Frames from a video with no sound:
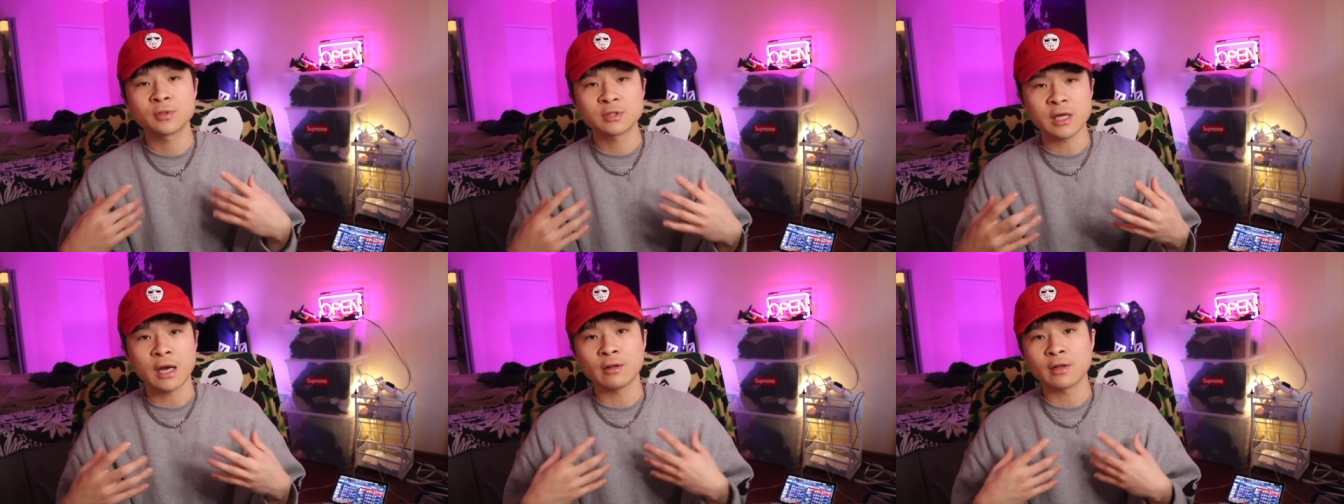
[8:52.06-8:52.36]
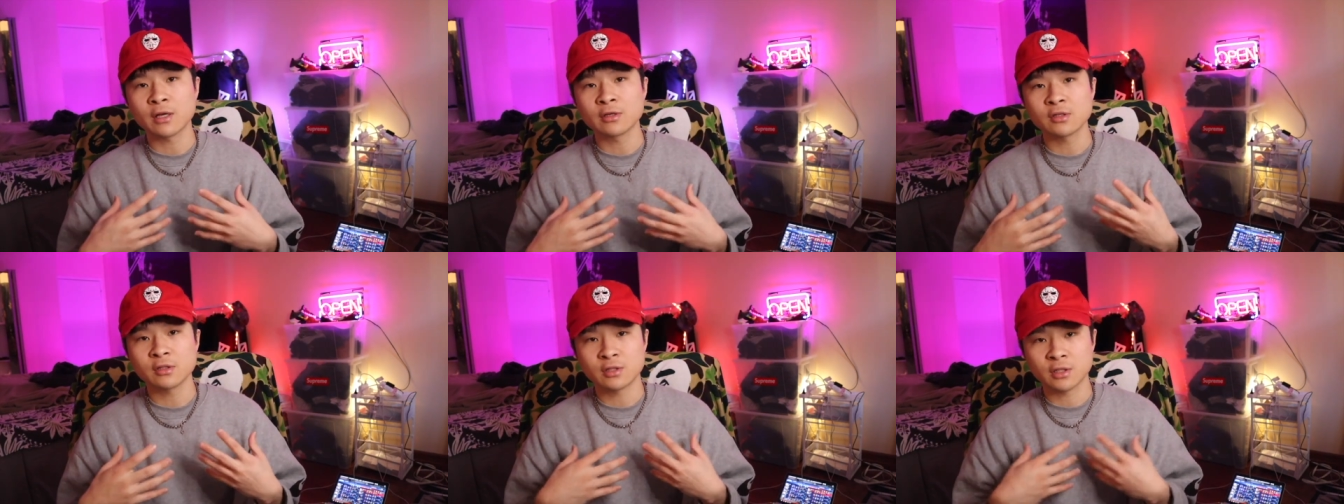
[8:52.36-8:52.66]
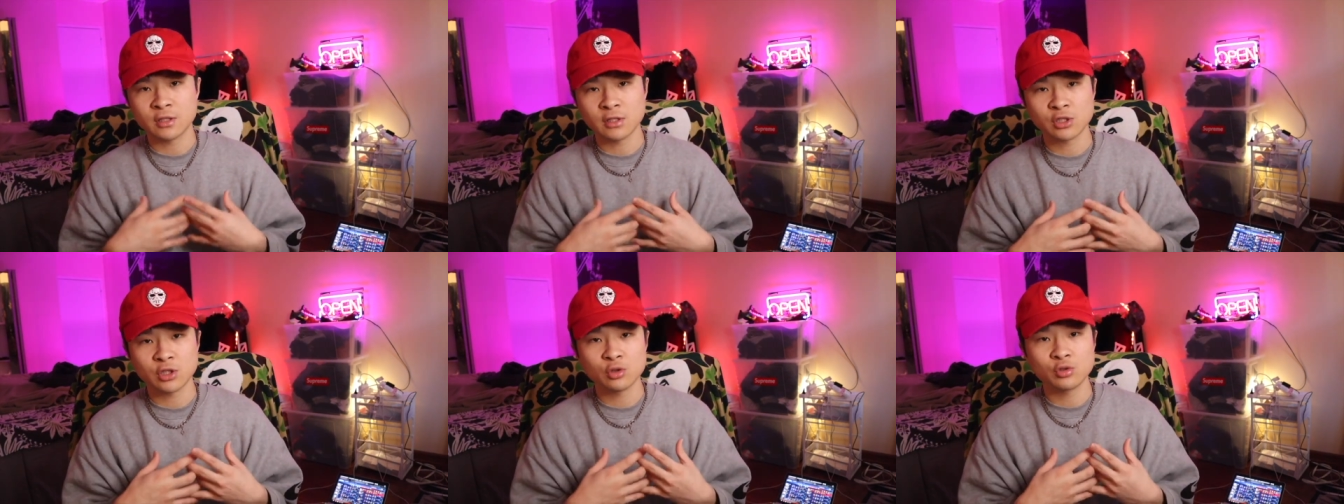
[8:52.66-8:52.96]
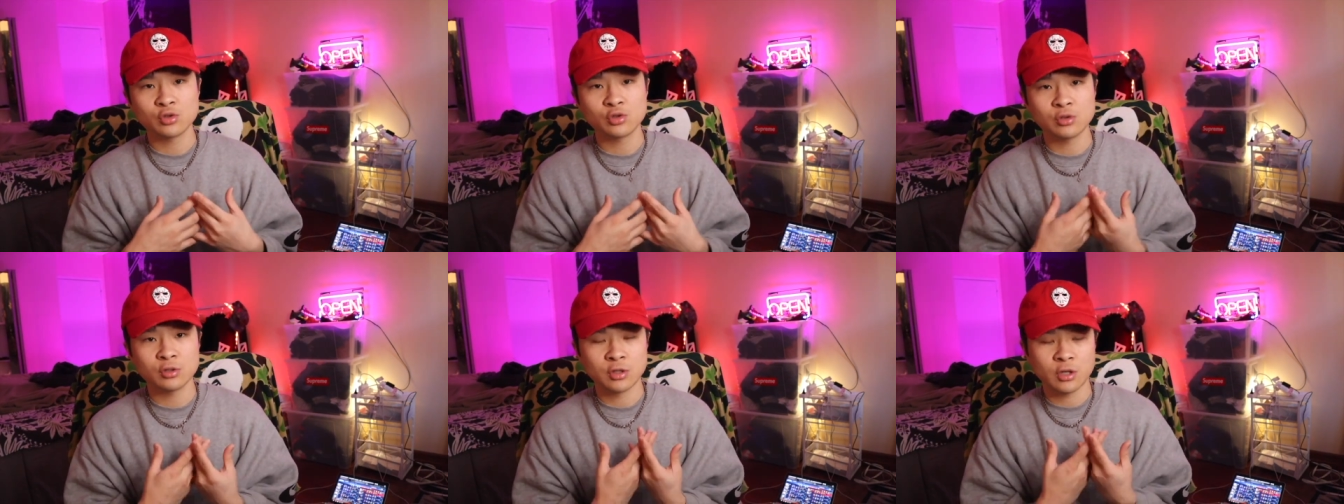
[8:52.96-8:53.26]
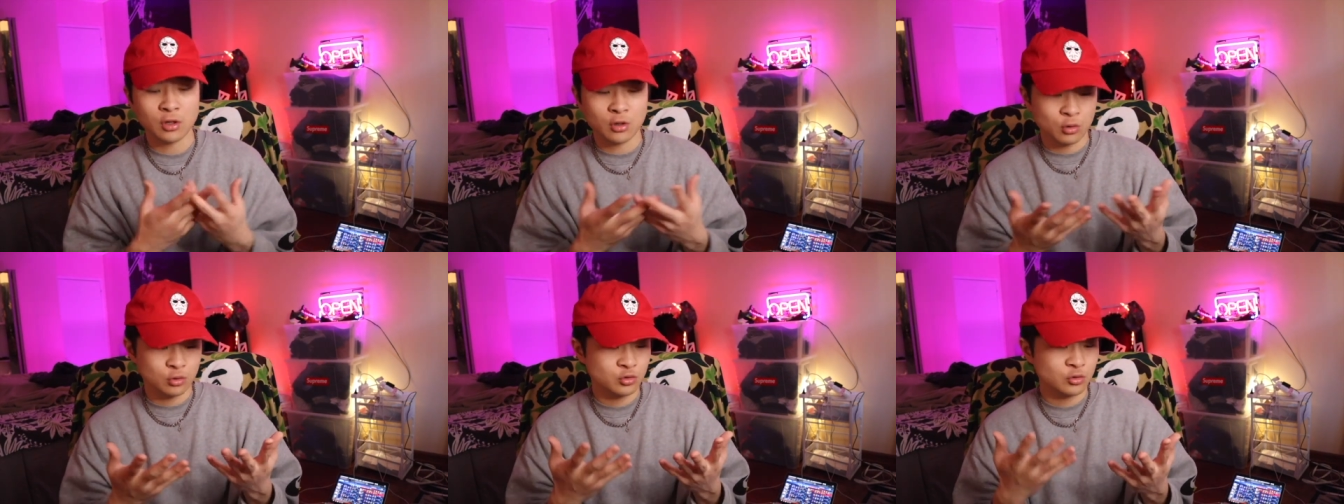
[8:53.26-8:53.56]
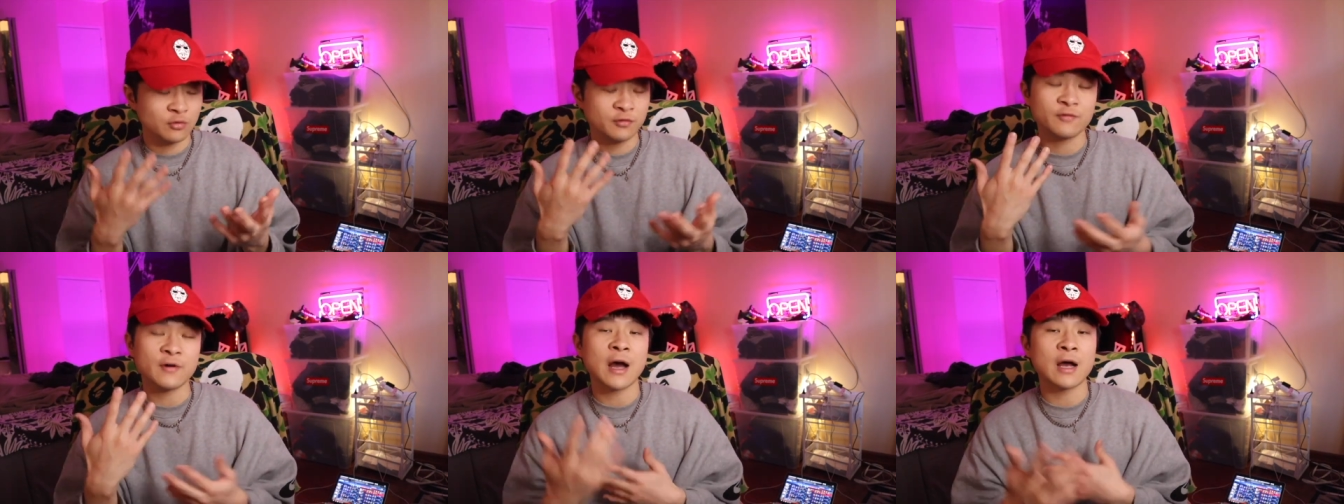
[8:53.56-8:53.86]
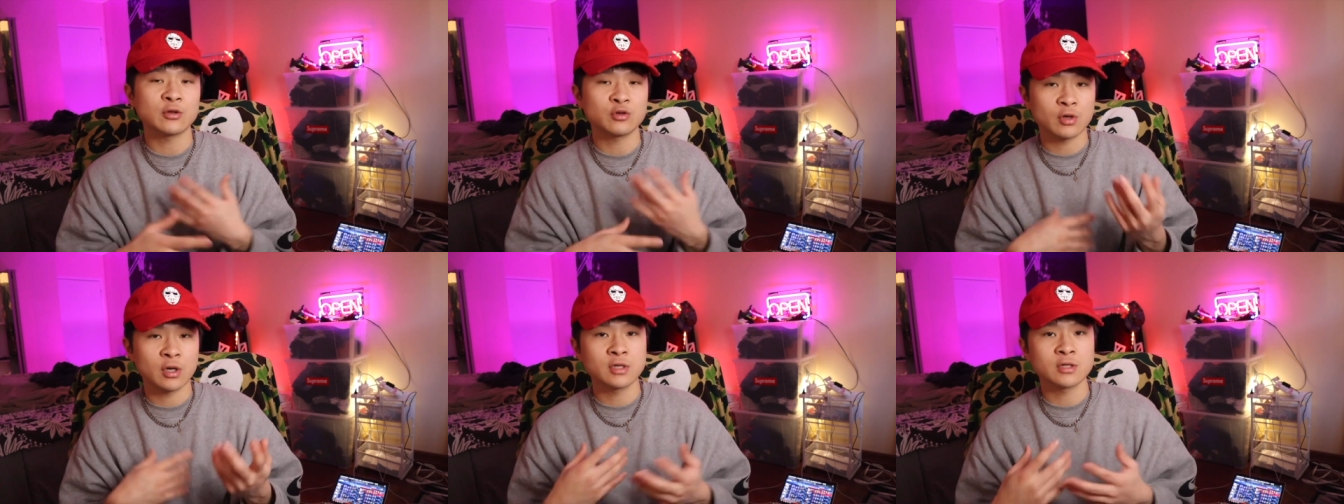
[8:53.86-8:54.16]
找到自己的兴趣，然后去
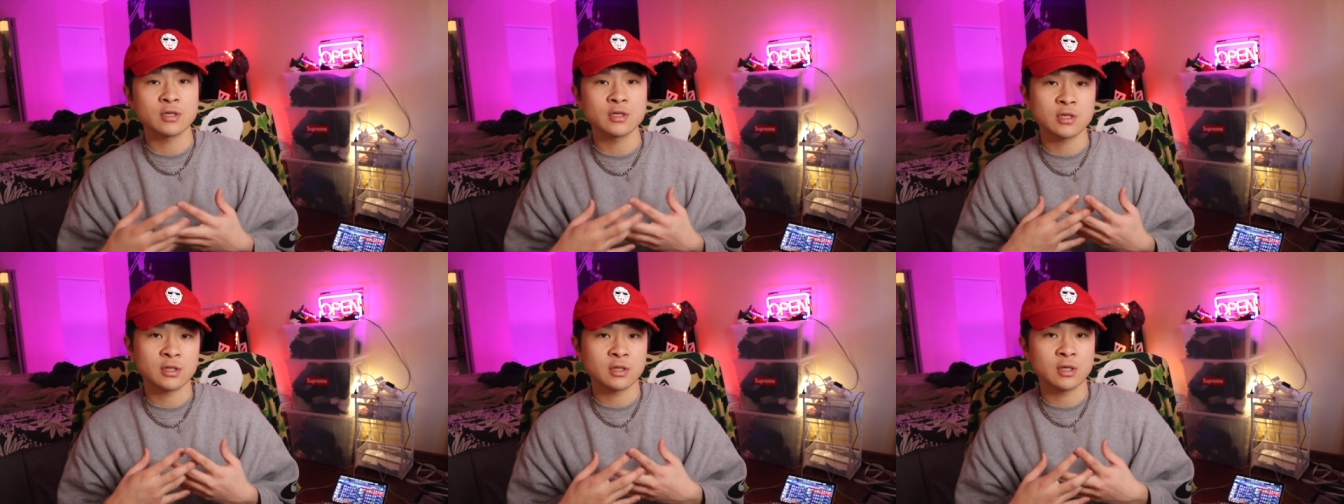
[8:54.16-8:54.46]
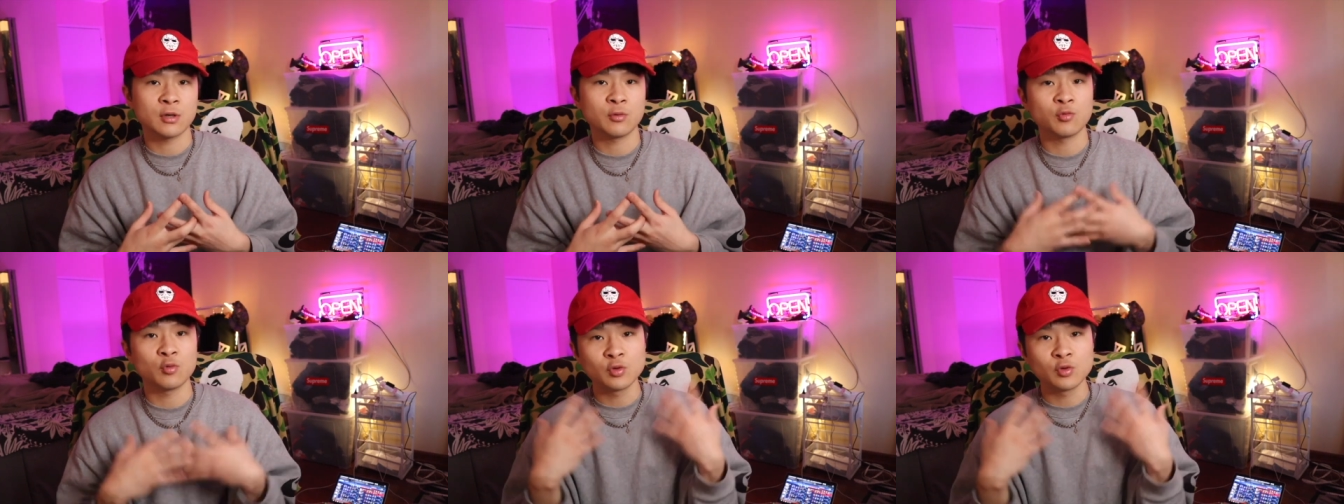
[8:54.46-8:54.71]
发掘自己的